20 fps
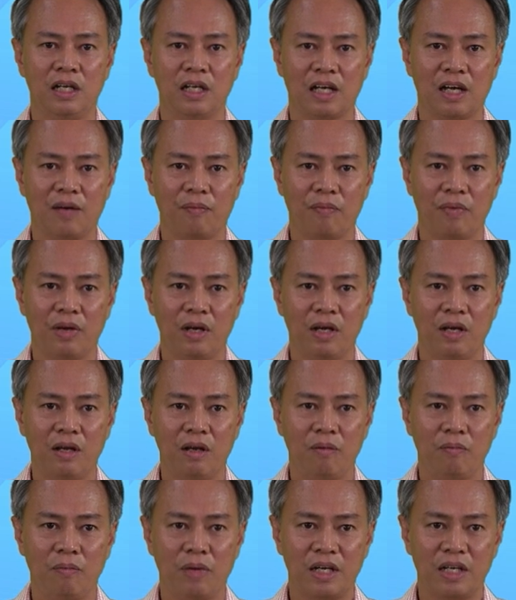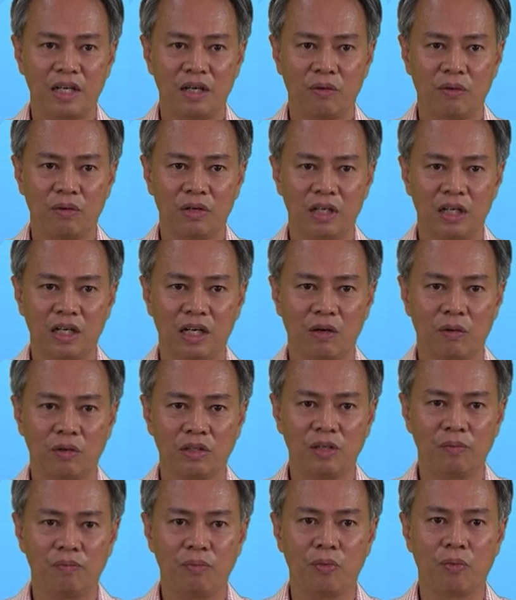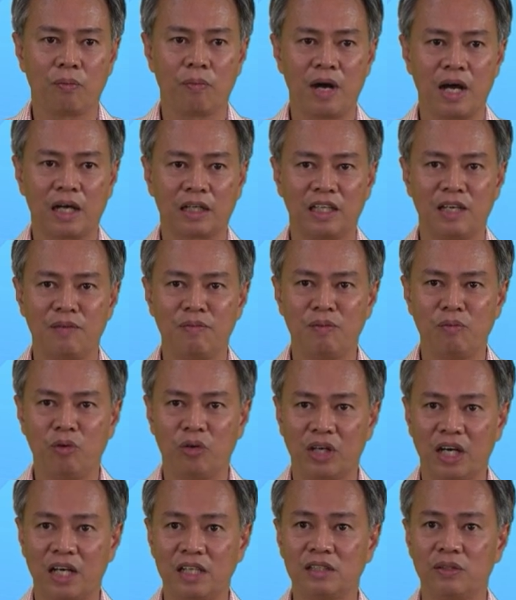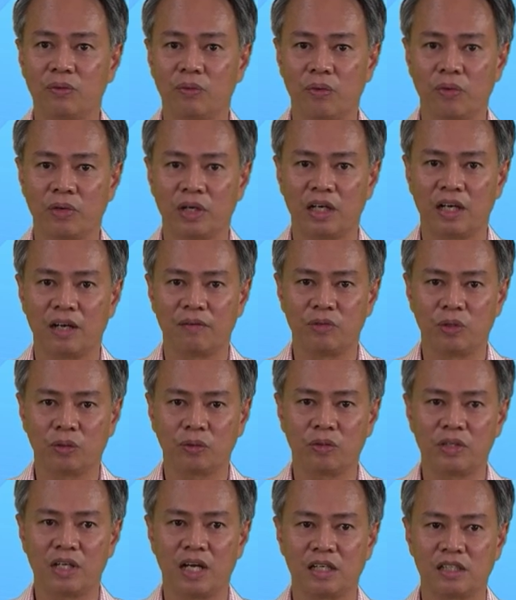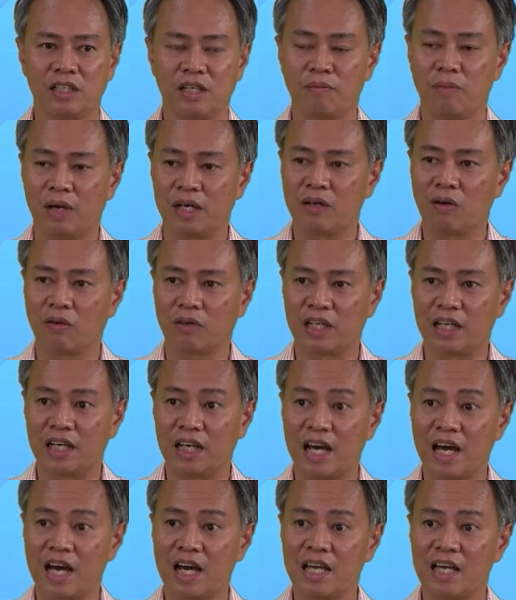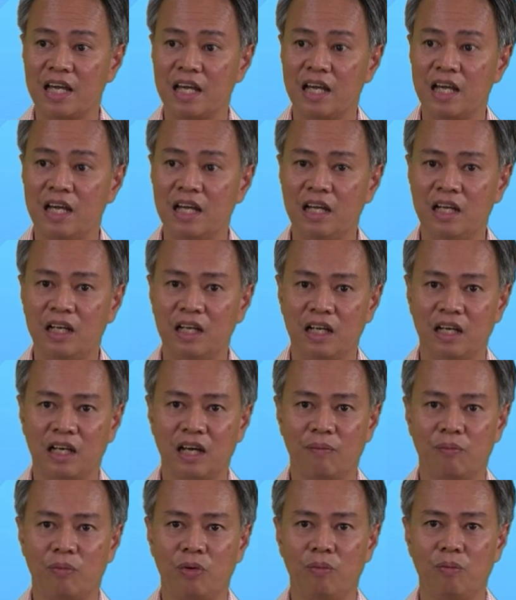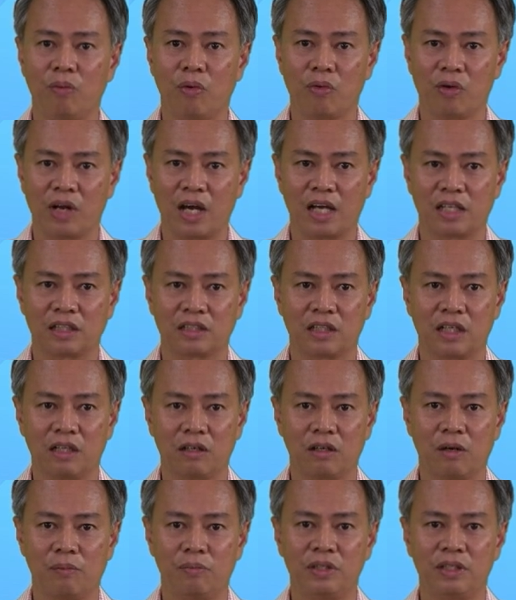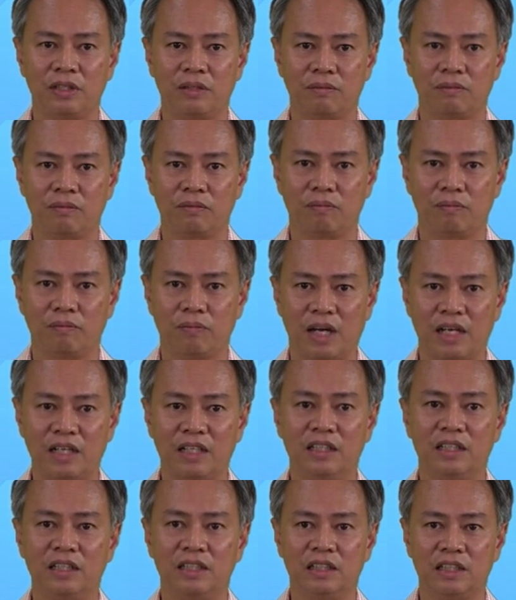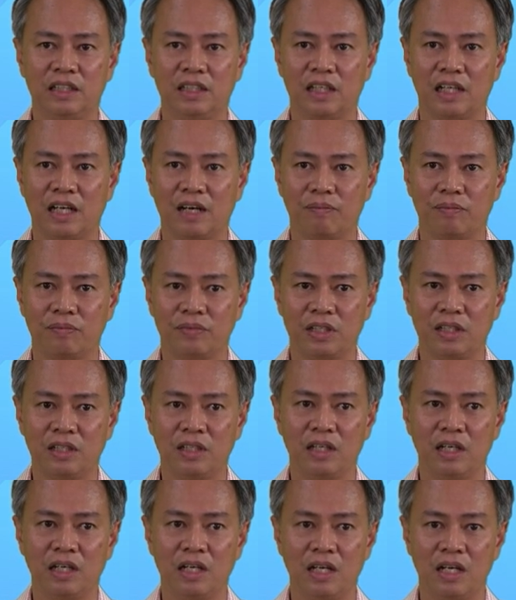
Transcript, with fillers: นะครับ ภายในโรงเรือนเราก็จะปลูกผักที่มีมูลค่าสูงนะครับยกตัวอย่างเช่น ไม้ดอกกินได้นะครับ พวกโบราณแล้วก็พืชพันธุ์อื่น ๆนะครับ ซึ่ง